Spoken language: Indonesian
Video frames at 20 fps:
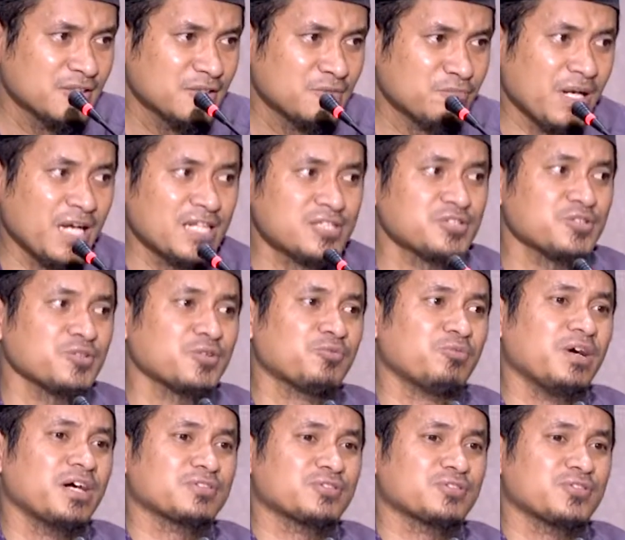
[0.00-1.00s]
Masuk
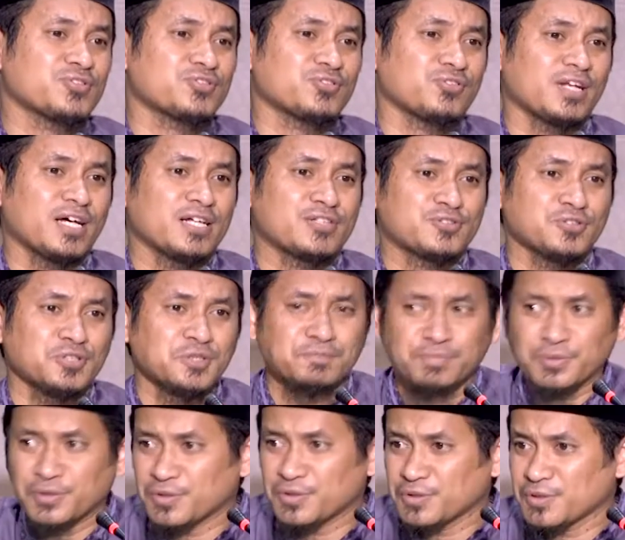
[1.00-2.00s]
waktu sholat
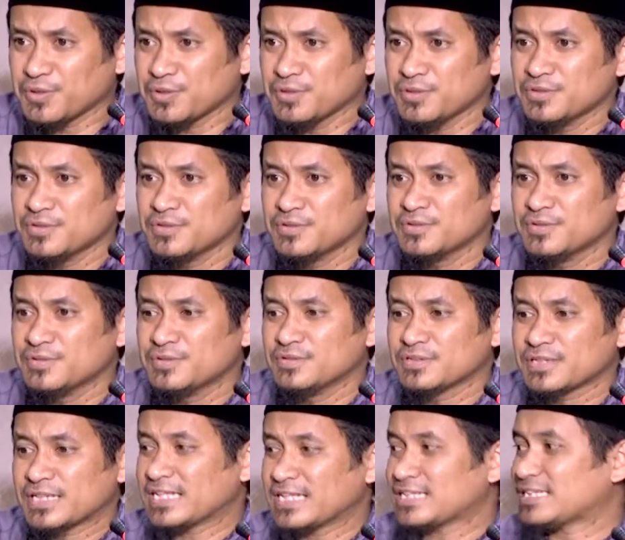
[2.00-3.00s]
subuh,
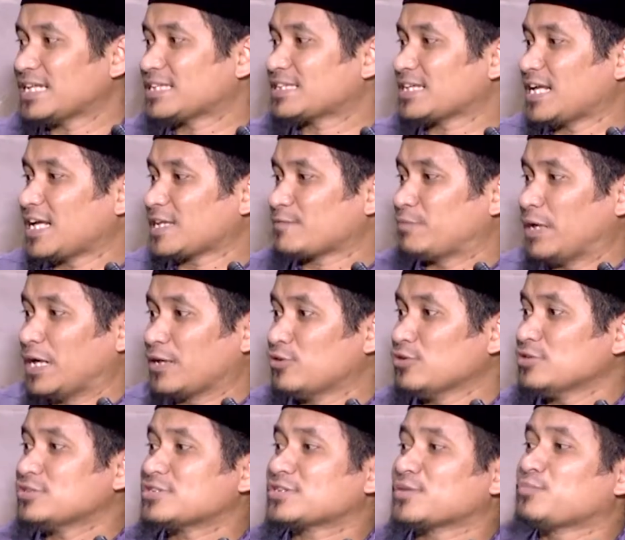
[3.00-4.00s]
kita telat
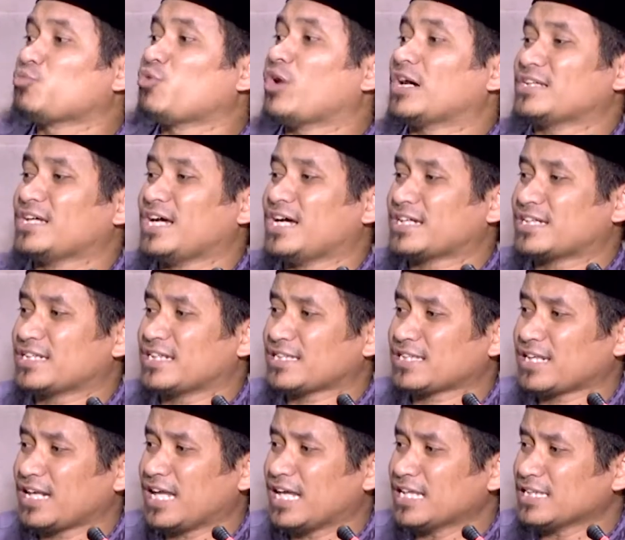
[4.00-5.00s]
bangun, semuanya akhirnya
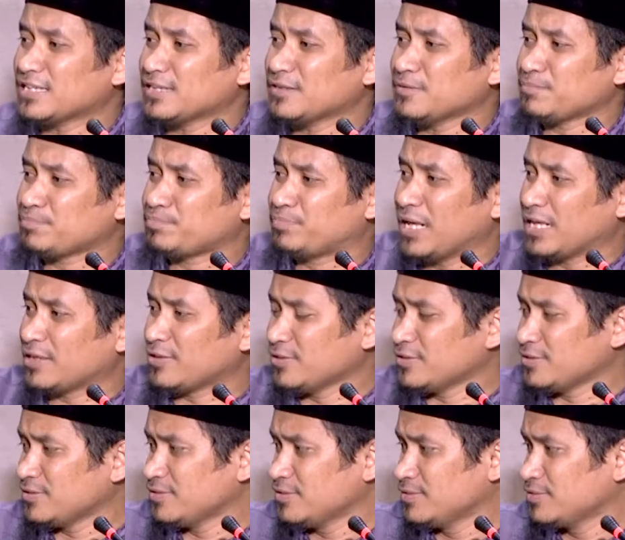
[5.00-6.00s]
telat
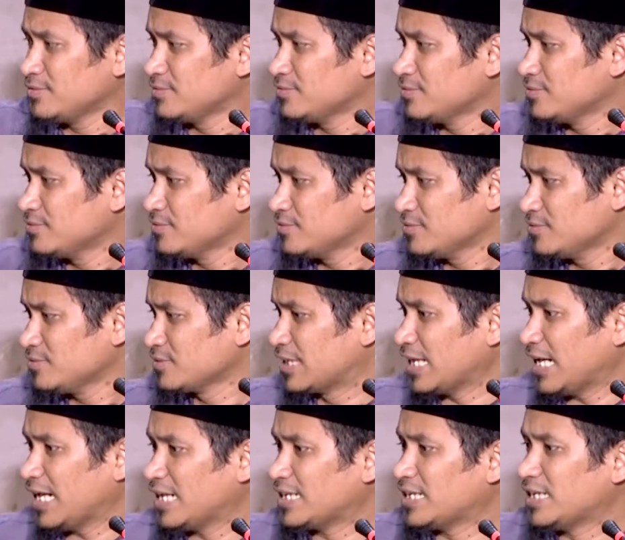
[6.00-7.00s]
bangun.
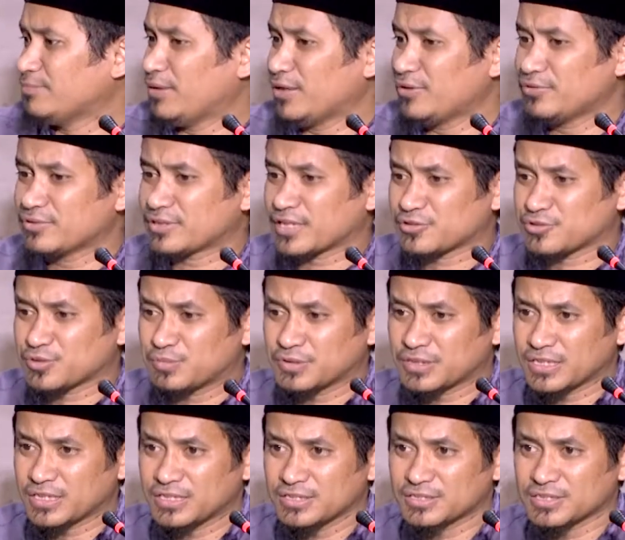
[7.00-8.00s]
Nggak ada yang bangunkan subuh
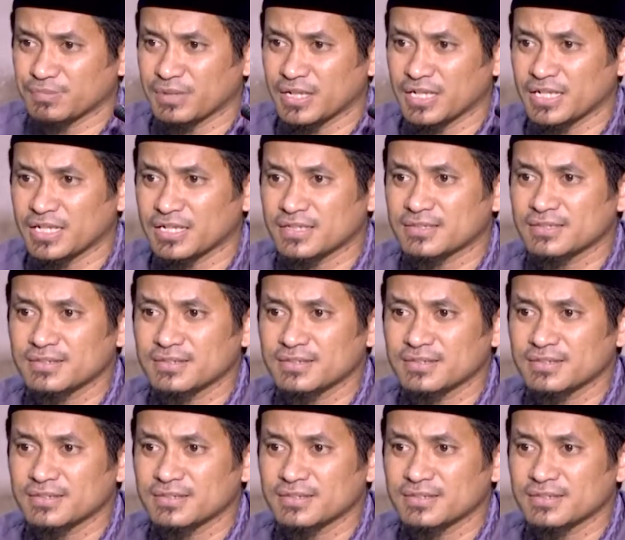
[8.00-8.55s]
tadi coba lihat.